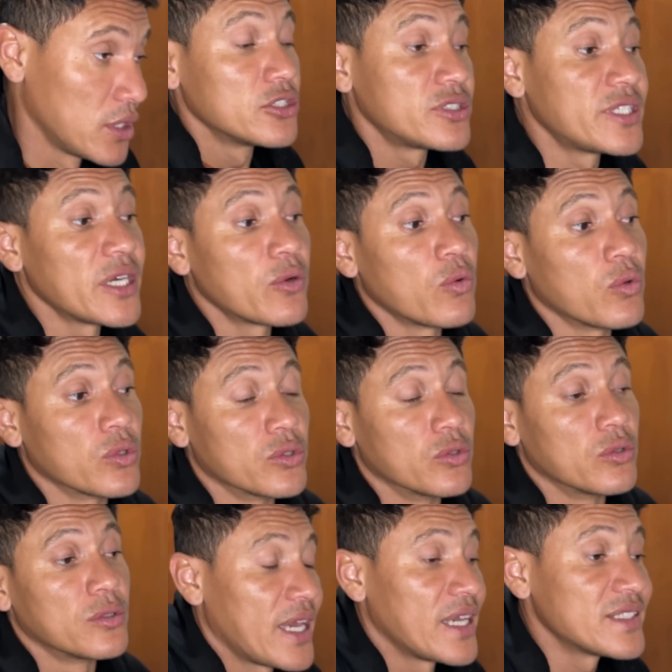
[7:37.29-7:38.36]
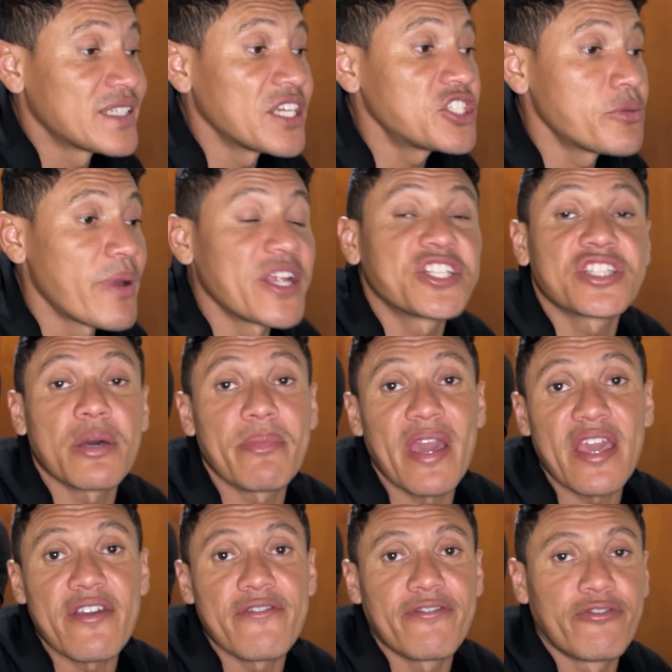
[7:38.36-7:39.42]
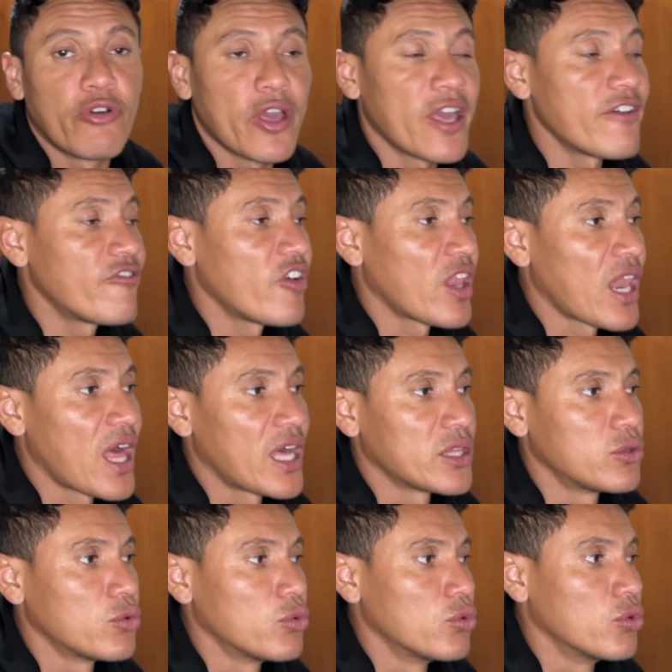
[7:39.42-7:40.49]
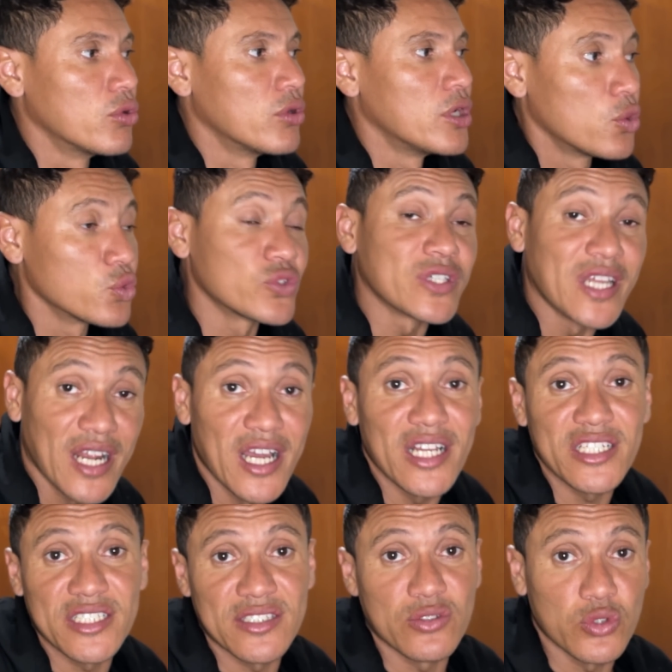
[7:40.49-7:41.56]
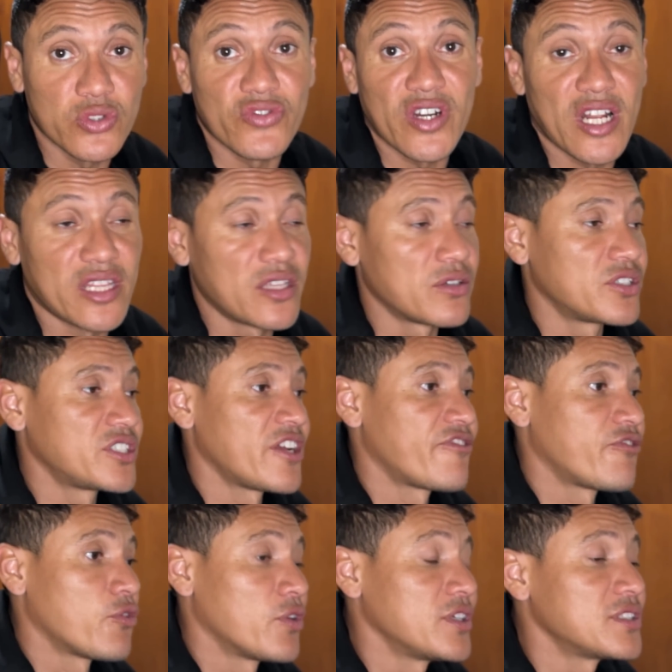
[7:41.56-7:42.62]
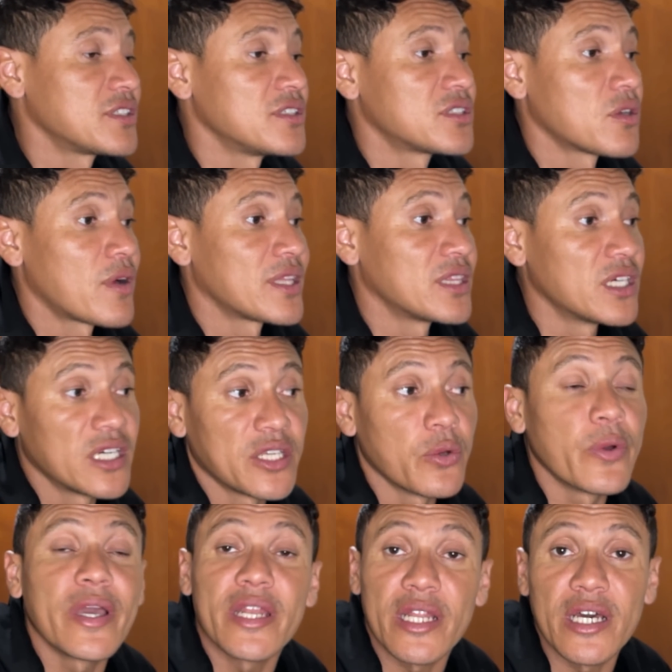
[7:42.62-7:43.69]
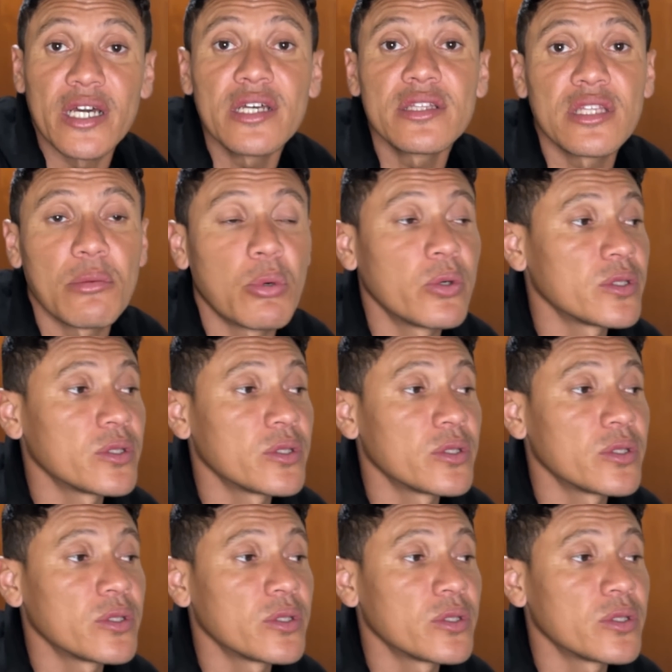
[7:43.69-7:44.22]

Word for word: Segundo, recentemente também foi revelado os grandes, os verdadeiros chefões, que são a Dani e o Renan, tá bom?